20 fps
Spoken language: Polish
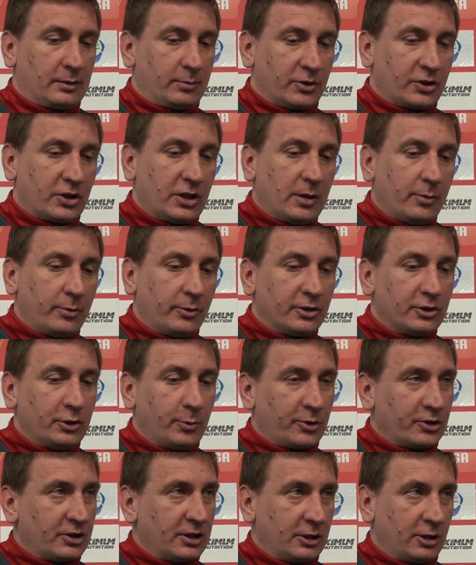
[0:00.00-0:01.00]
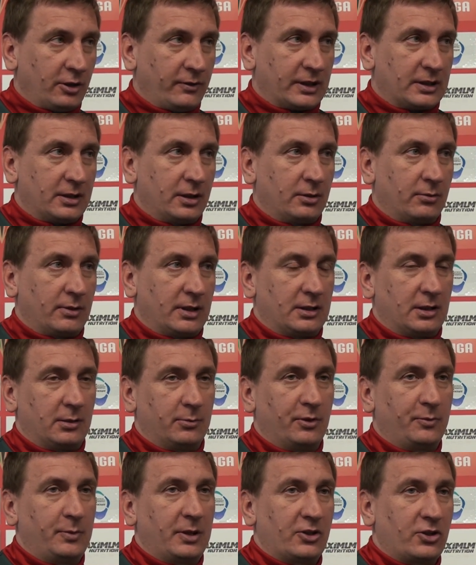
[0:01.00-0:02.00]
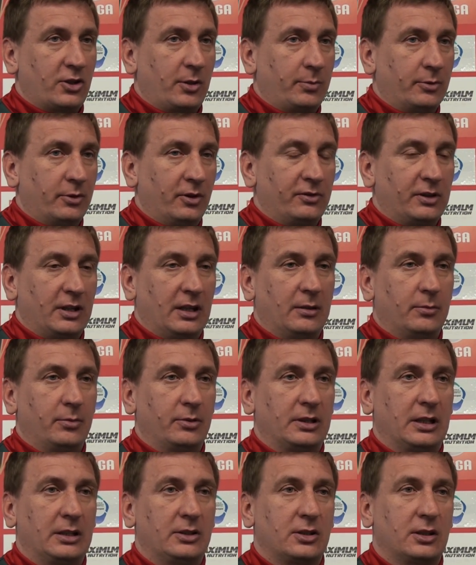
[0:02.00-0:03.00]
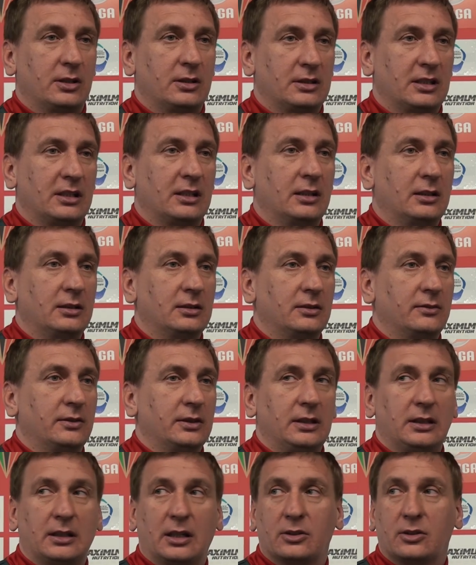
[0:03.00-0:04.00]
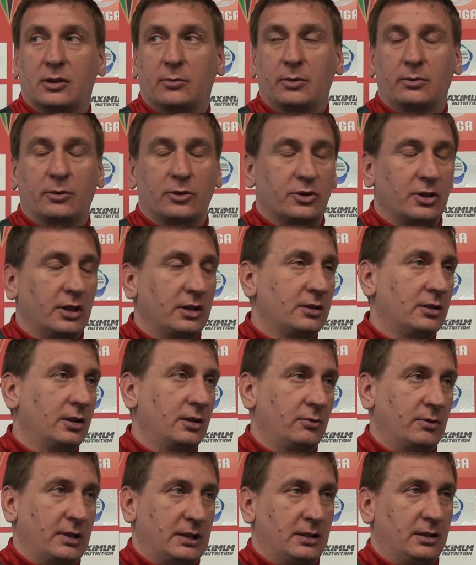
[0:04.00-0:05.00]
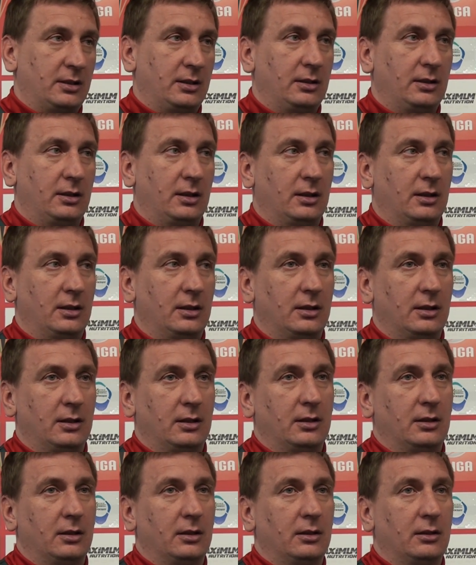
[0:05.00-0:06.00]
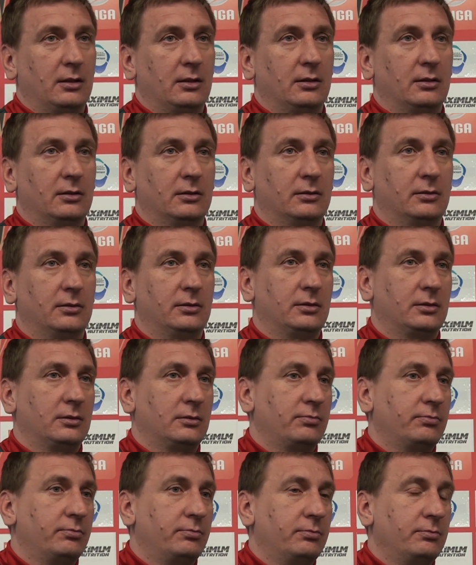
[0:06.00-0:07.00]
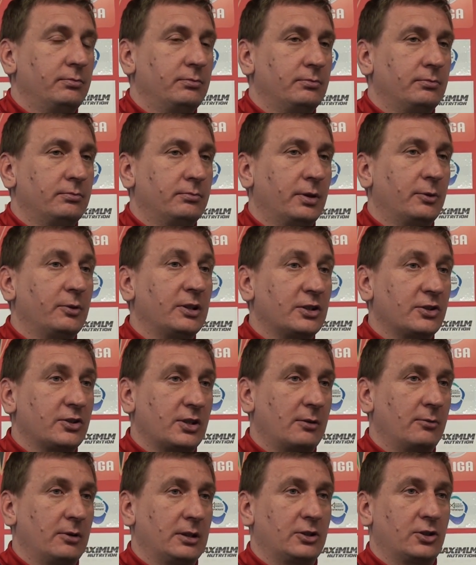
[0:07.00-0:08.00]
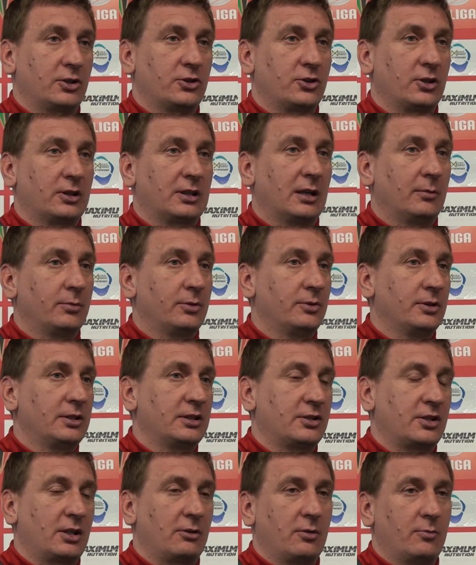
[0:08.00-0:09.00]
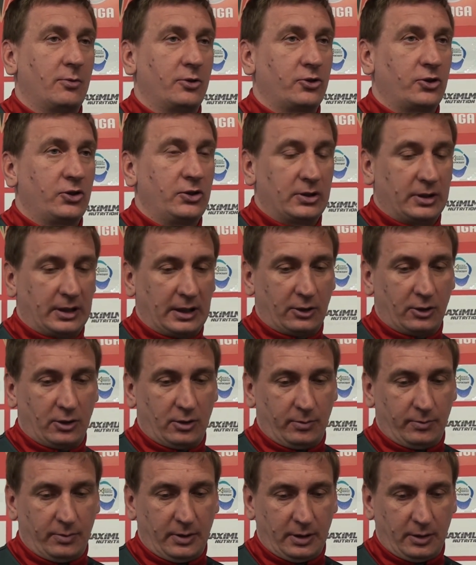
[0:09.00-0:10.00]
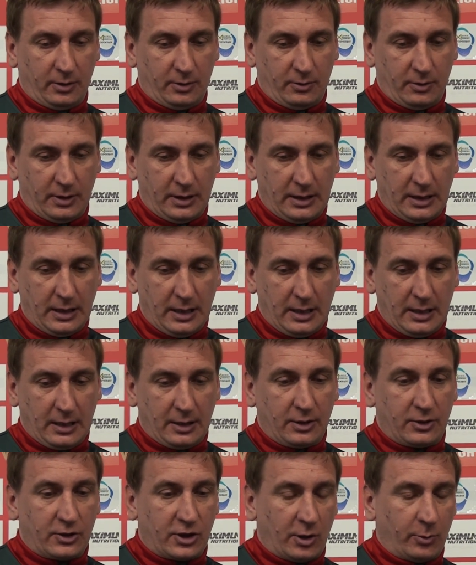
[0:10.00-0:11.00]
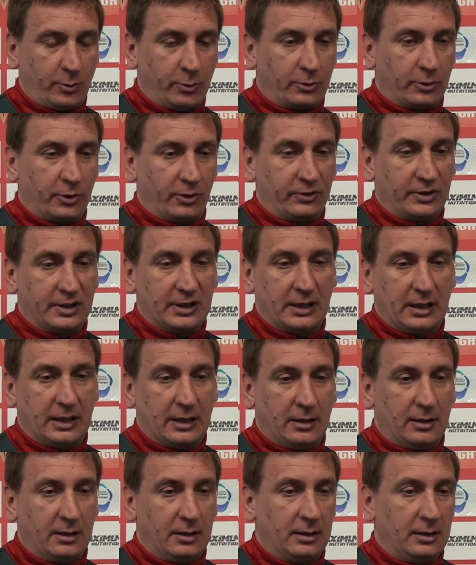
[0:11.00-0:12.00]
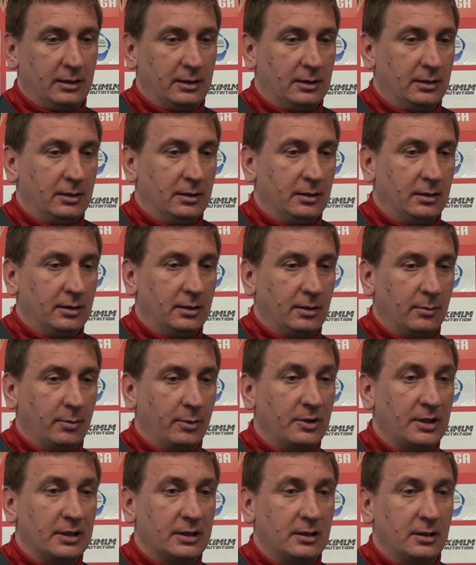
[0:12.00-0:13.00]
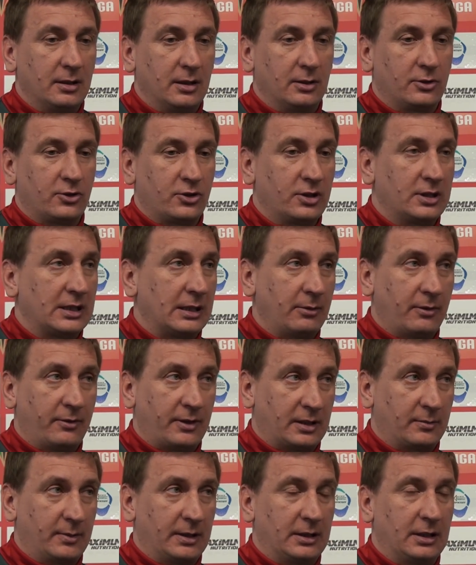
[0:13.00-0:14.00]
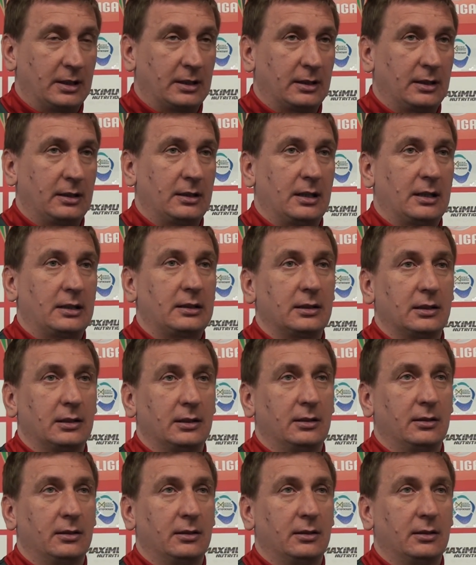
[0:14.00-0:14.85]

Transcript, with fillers: może nie było stuprocentowych sytuacji, bo w pierwszej połowie bodajże z analizy wynika, że było sześć sytuacji. Yy, były strzały Grzeszczyka, były strzały Mączyńskiego, był strzał Bukowca, yy, były yy, trzy stałe fragmenty gry, tak?